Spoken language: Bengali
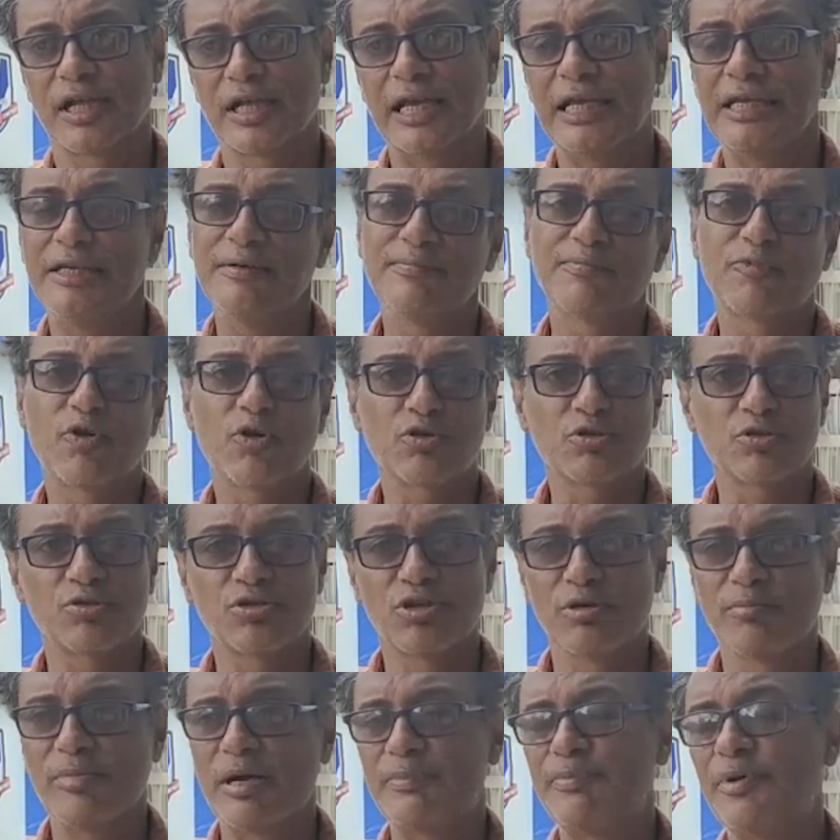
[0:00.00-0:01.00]
এই
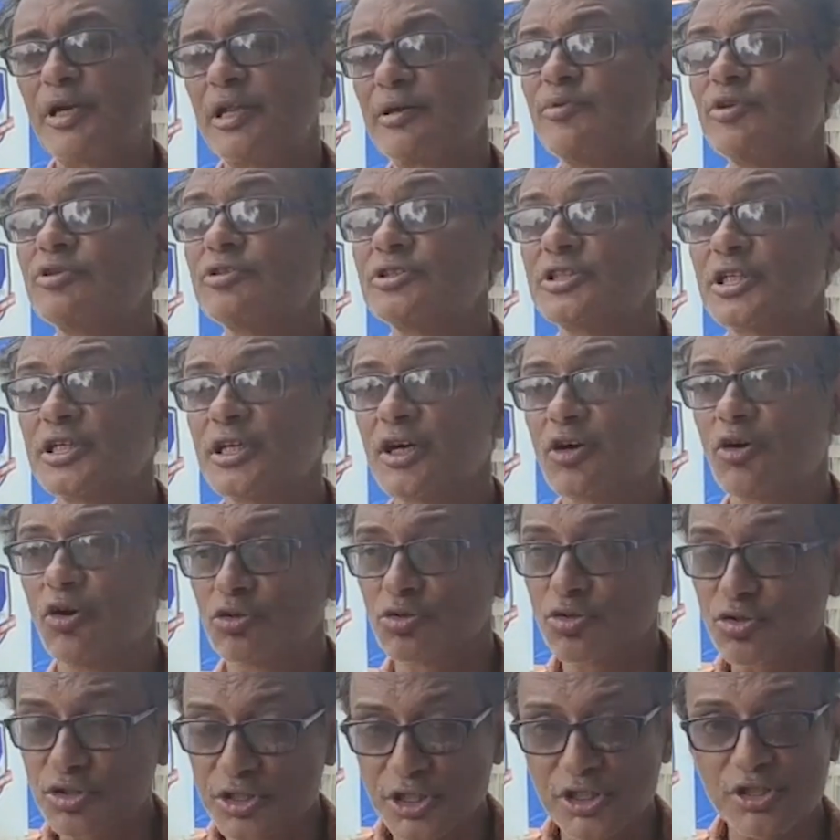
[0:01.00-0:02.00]
কতগুলো ব্যাপার এবং যেটা
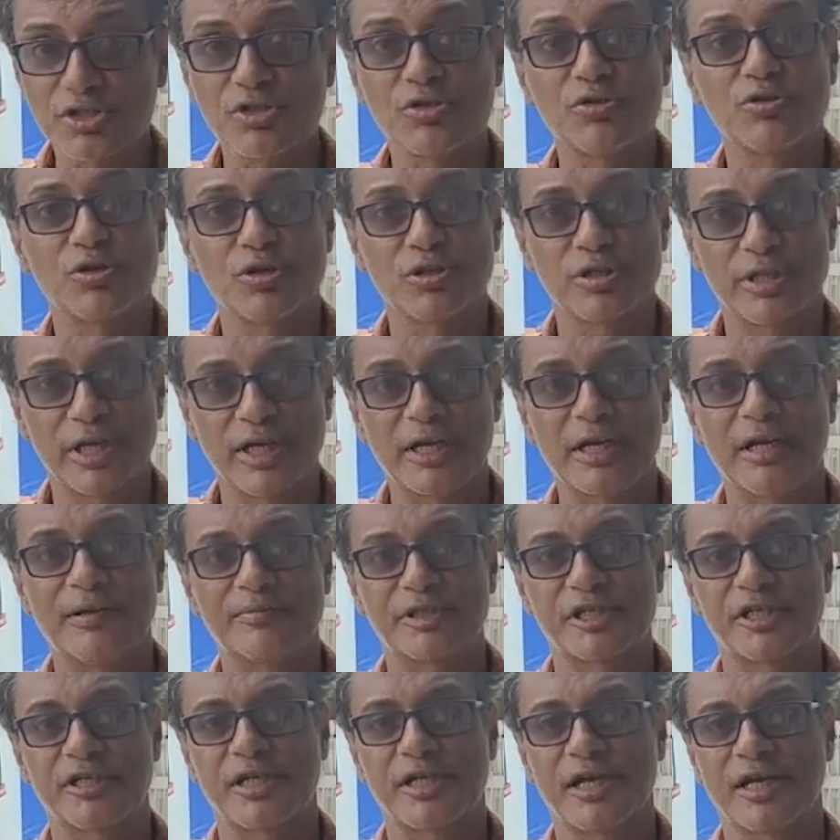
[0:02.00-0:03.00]
ক্ষতচিহ্নগুলো দেখলাম
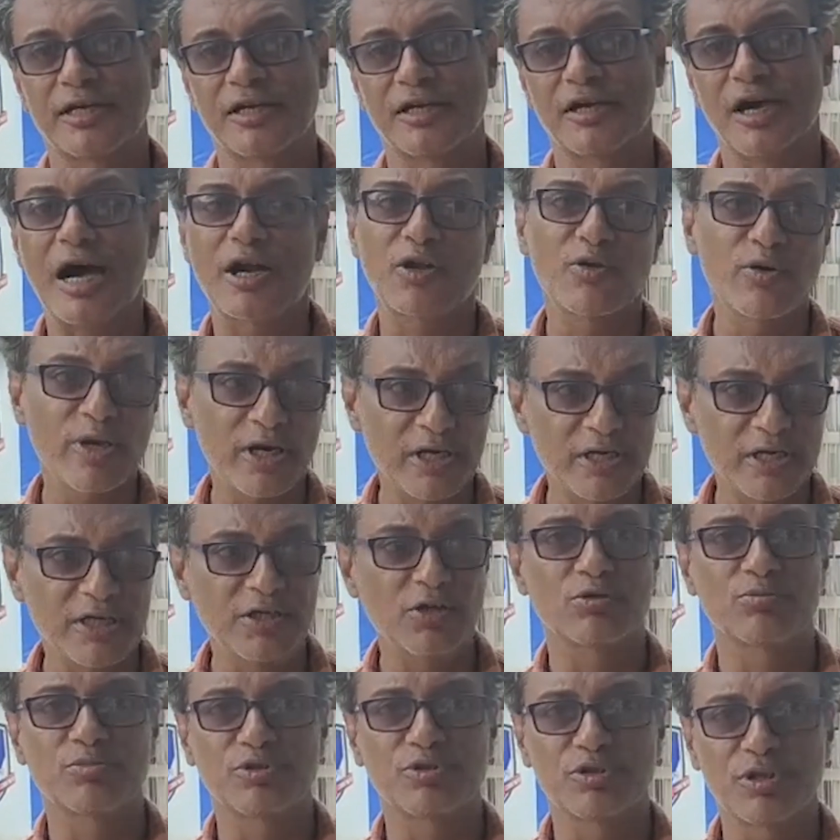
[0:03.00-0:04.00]
সেটা একটা আরও একটি
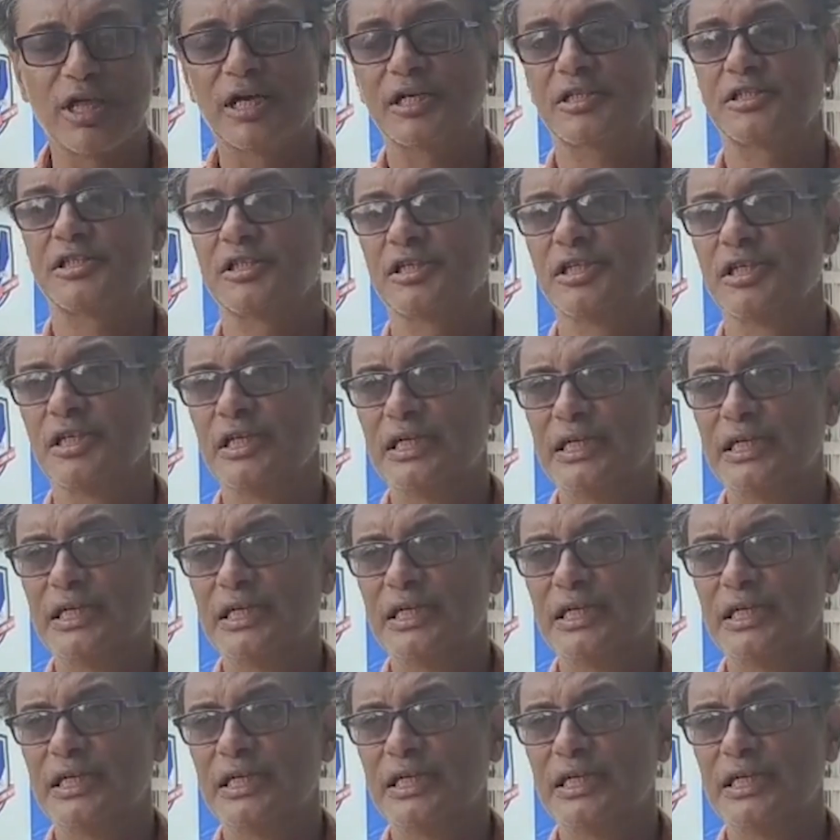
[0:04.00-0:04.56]
অদ্ভুত লাগছে